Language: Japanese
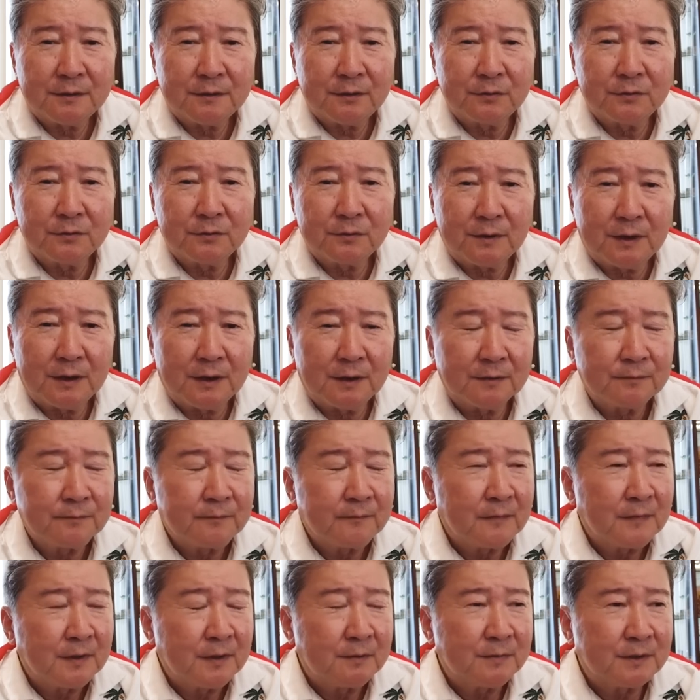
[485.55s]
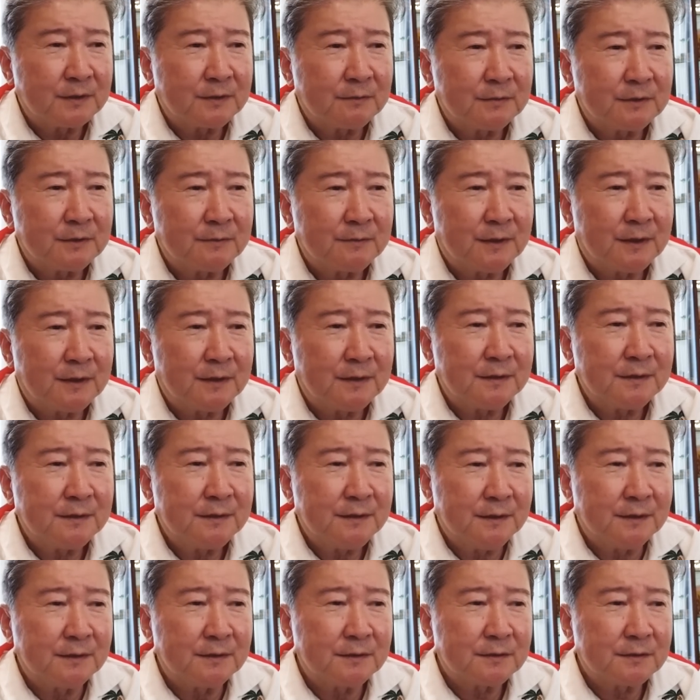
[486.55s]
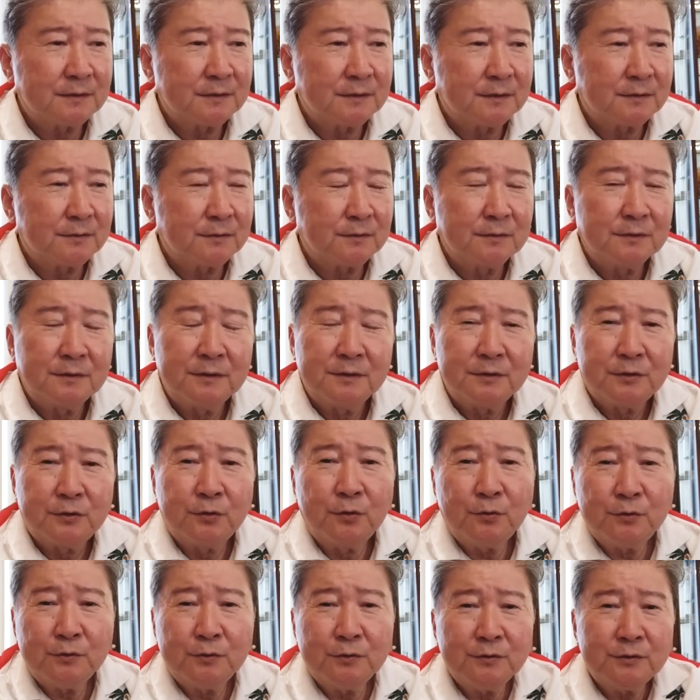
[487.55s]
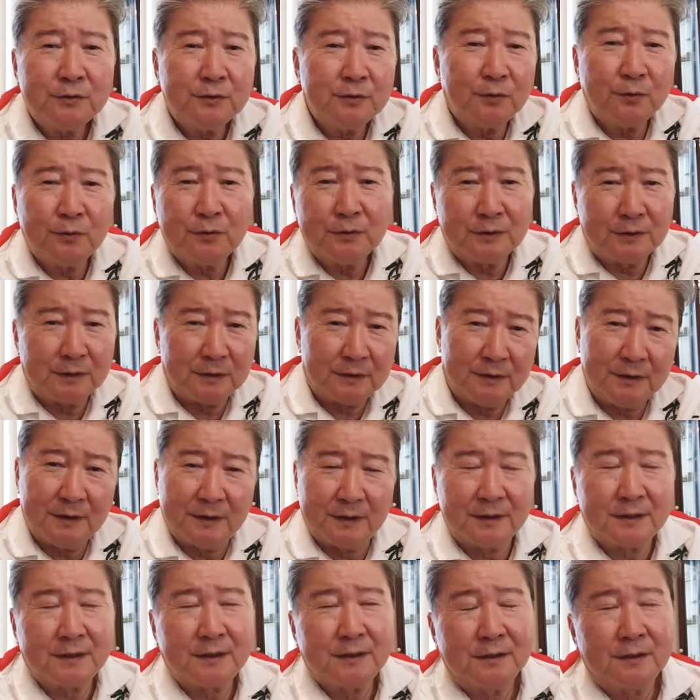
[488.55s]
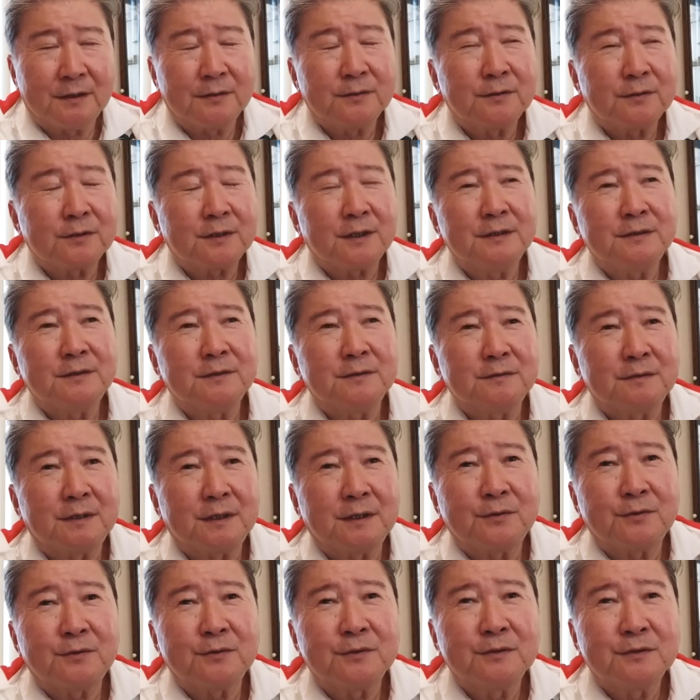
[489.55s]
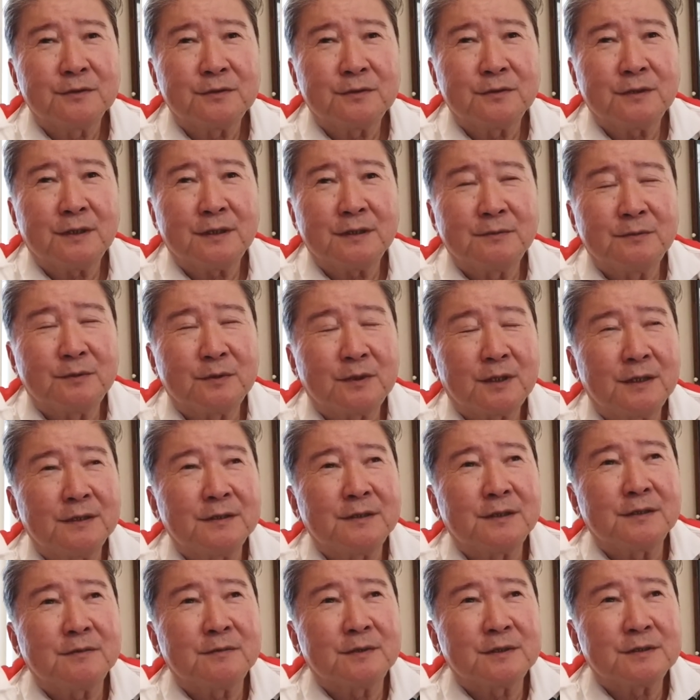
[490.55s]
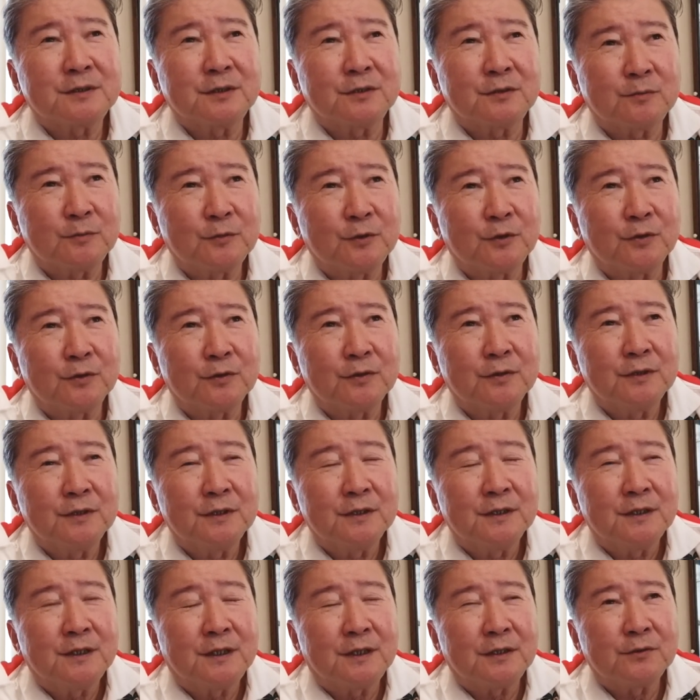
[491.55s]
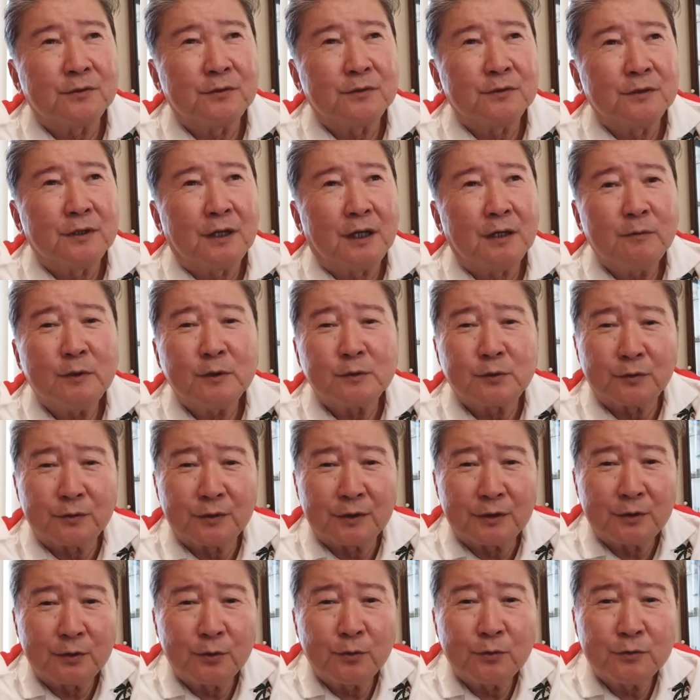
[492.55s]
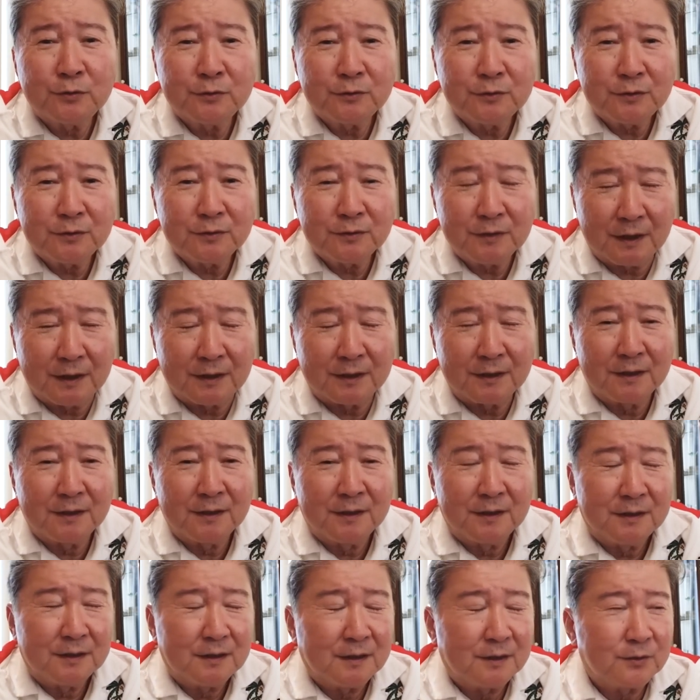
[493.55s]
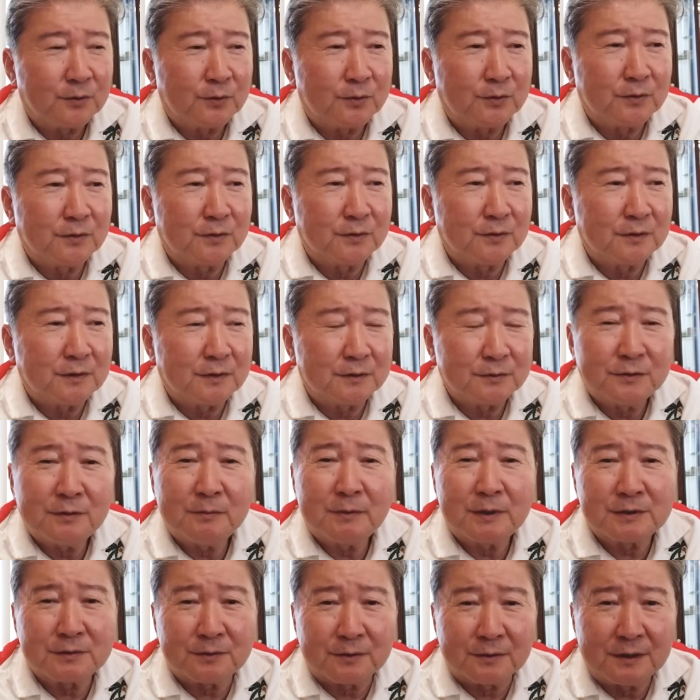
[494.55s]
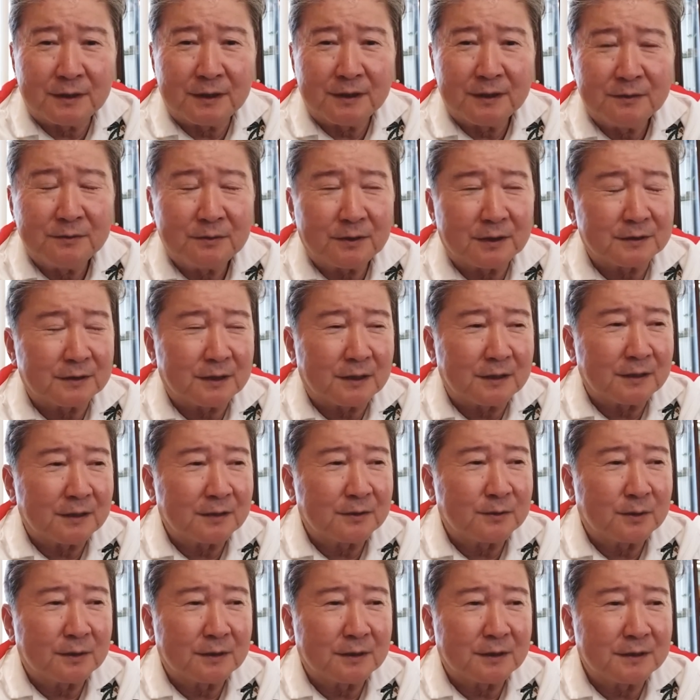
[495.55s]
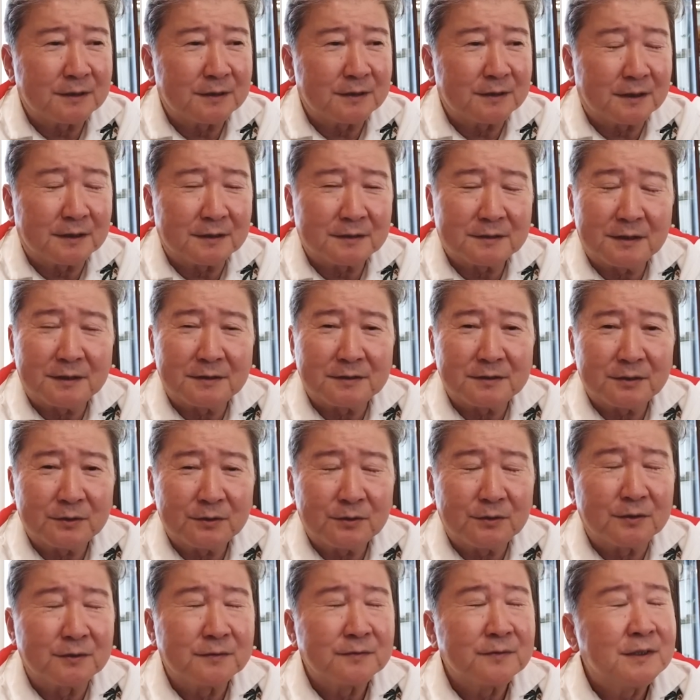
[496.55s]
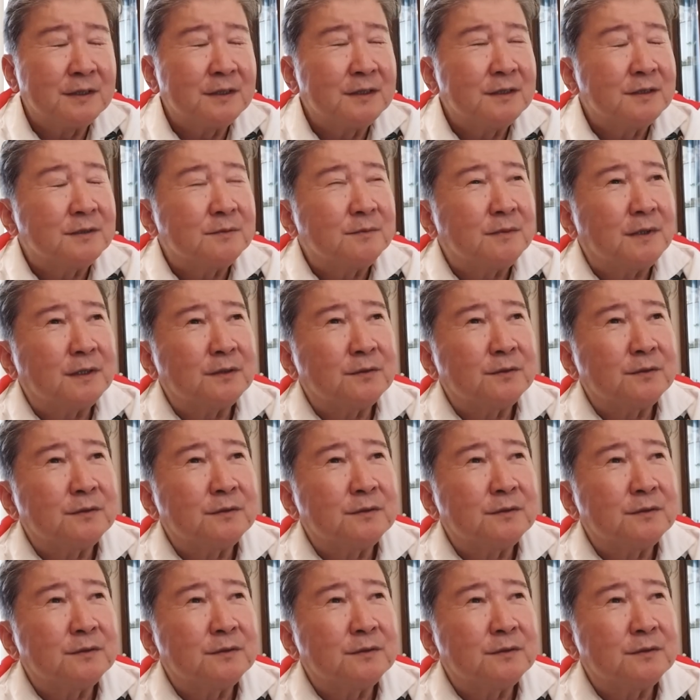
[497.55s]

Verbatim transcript: ていうのは、たまたまね、教訓っていう本にね、書いてるんだけど、その中にも書いてありますけども、アマゾンで教訓っていうね、本売ってますので、よかったらご覧になっていただきたいんですけど、たま